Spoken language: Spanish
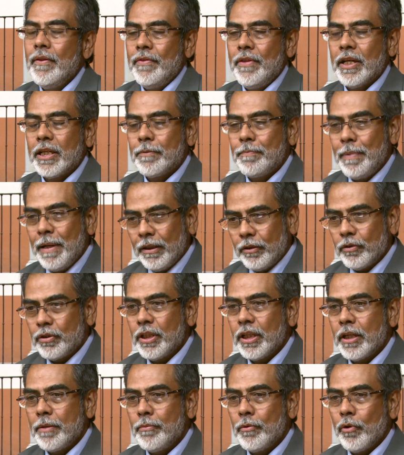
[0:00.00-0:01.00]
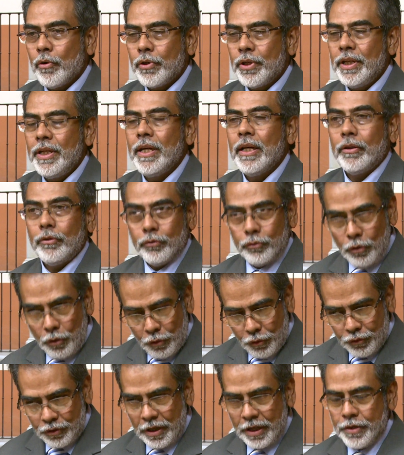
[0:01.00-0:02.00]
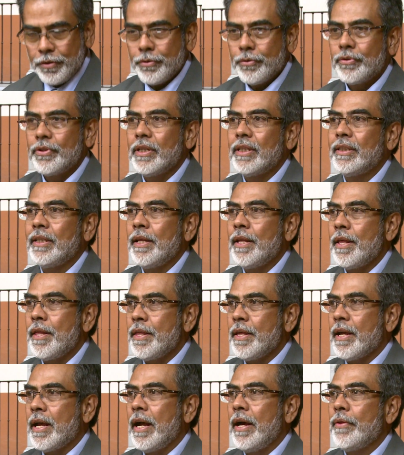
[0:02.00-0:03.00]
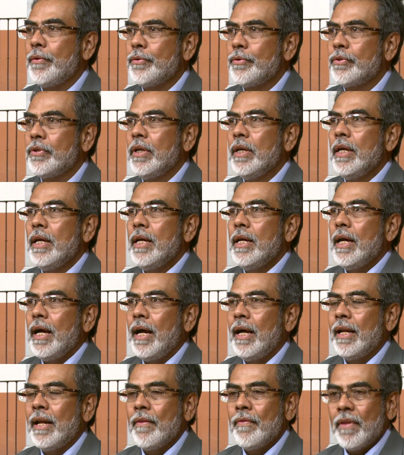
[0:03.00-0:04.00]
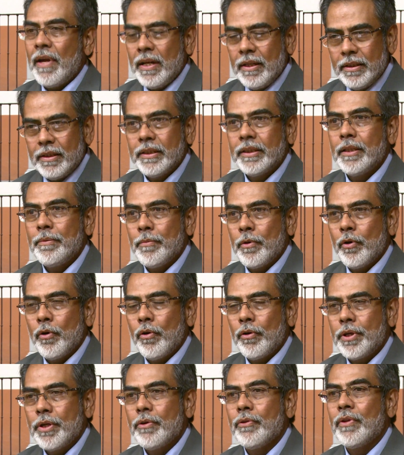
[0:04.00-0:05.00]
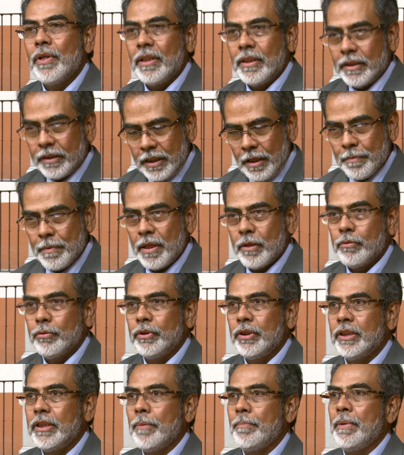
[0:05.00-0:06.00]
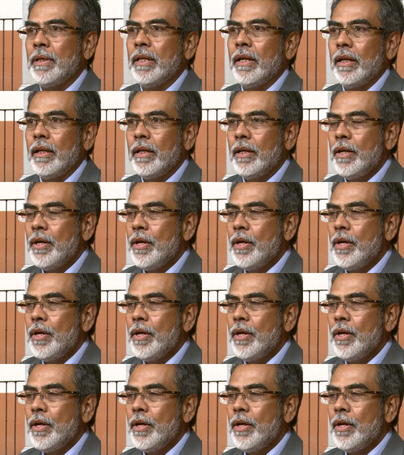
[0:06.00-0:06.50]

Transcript: expertos en criminología, todos ellos este, dedicados al análisis criminológico del sistema de justicia penal.